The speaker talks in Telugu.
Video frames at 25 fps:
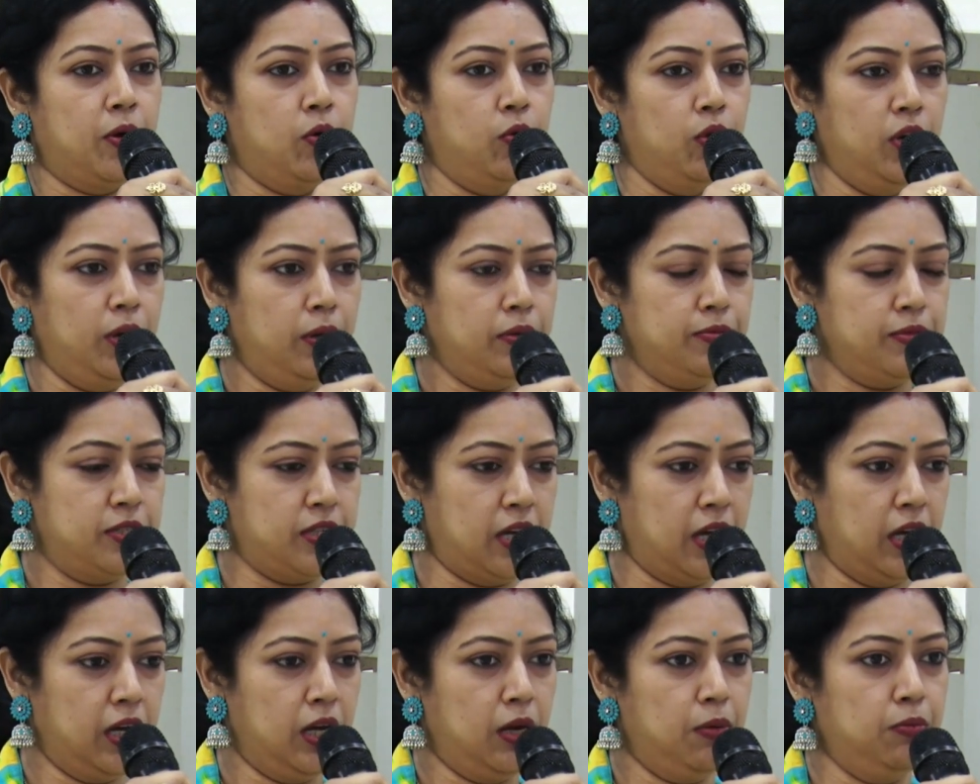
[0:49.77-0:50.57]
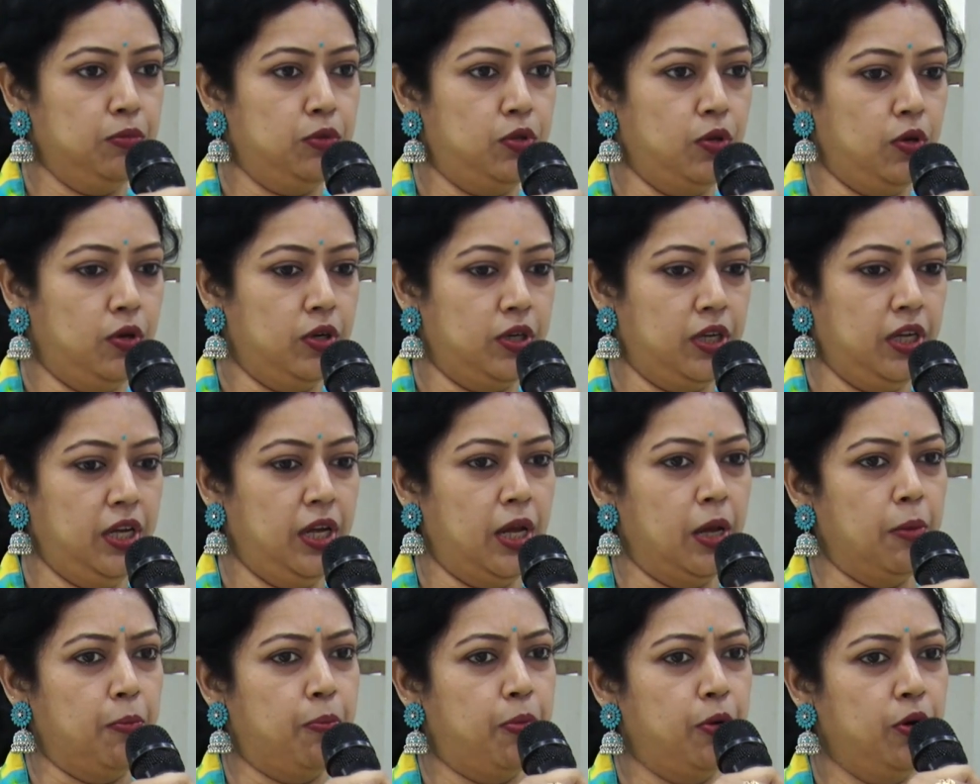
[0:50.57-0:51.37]
కులం సంఘంతో
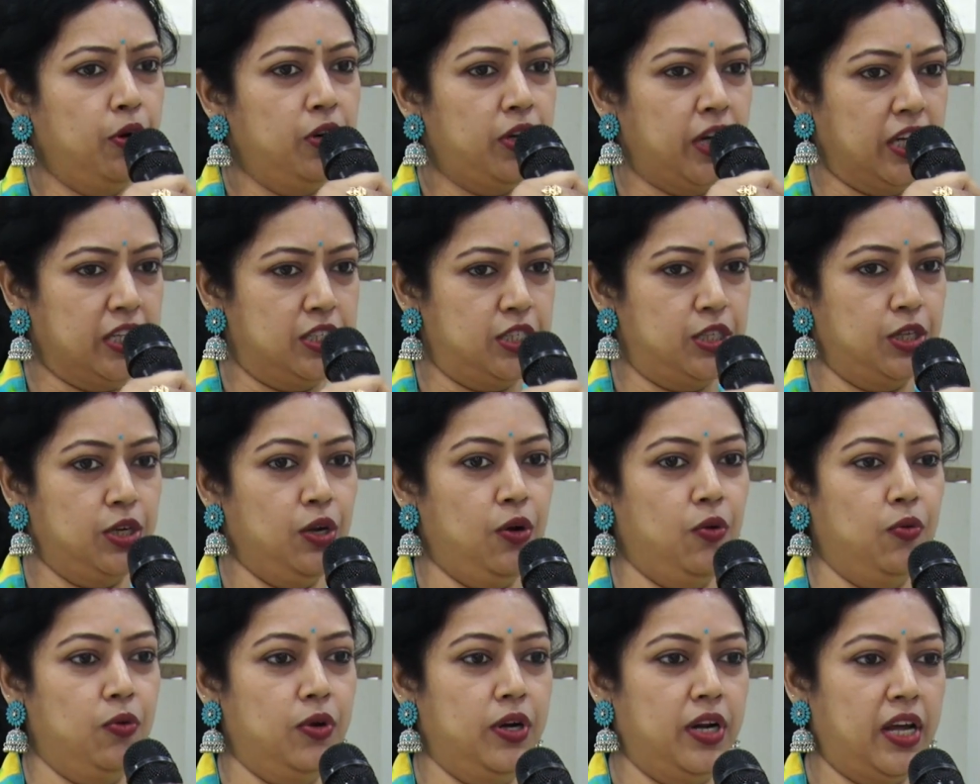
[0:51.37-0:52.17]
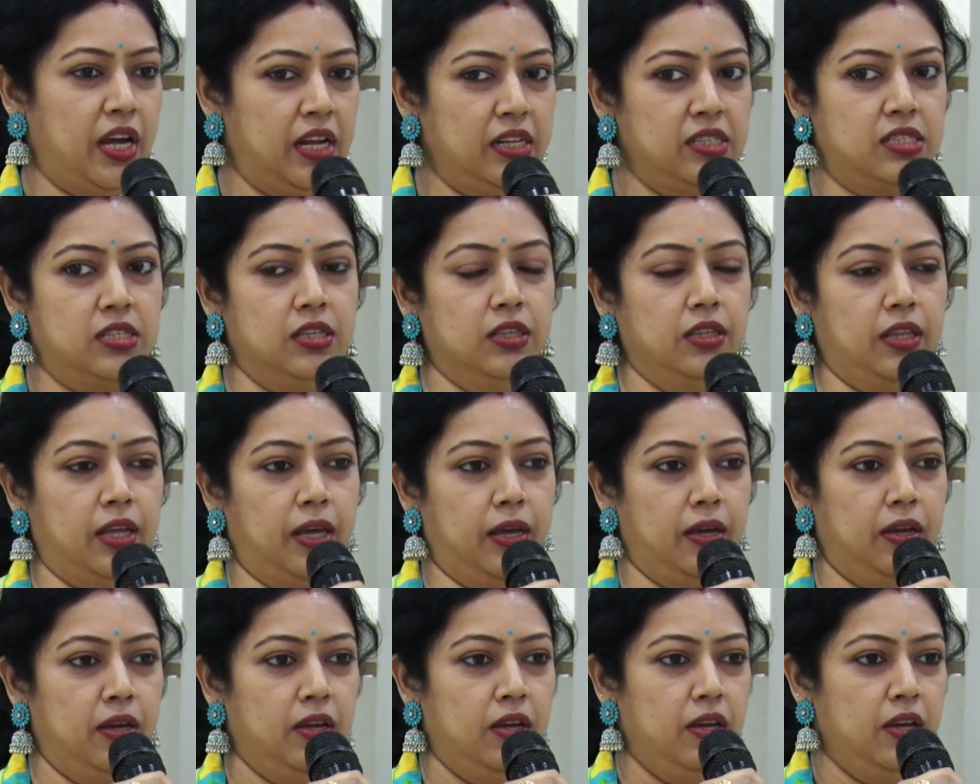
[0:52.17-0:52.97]
ఎప్పుడో టచ్లో
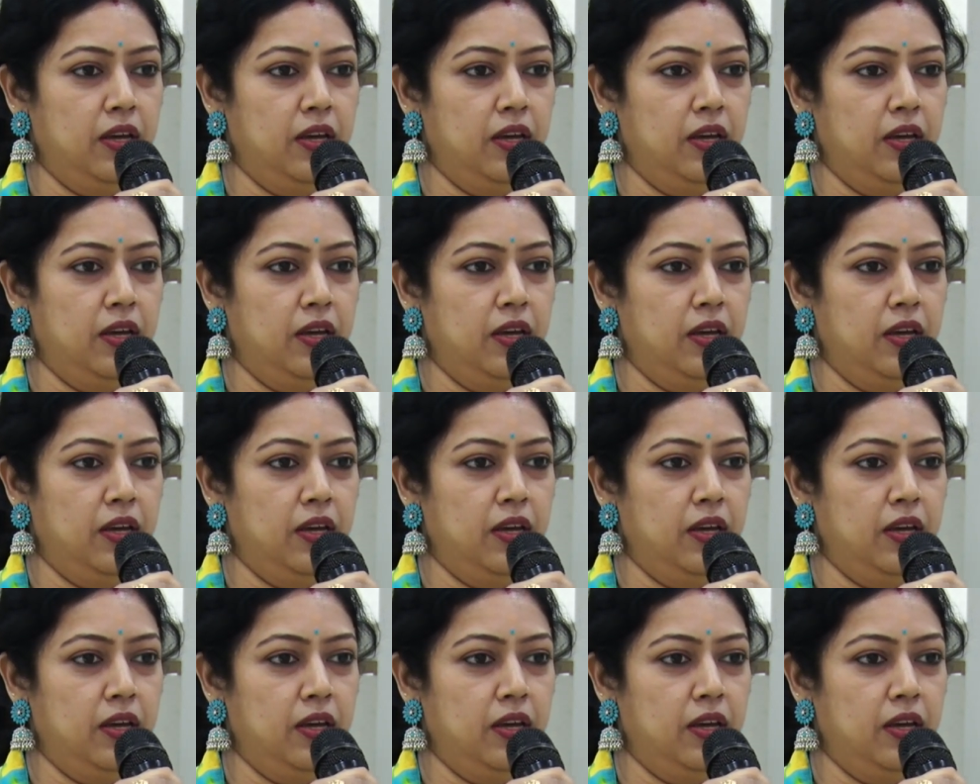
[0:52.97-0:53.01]
ఉండాల్సిందే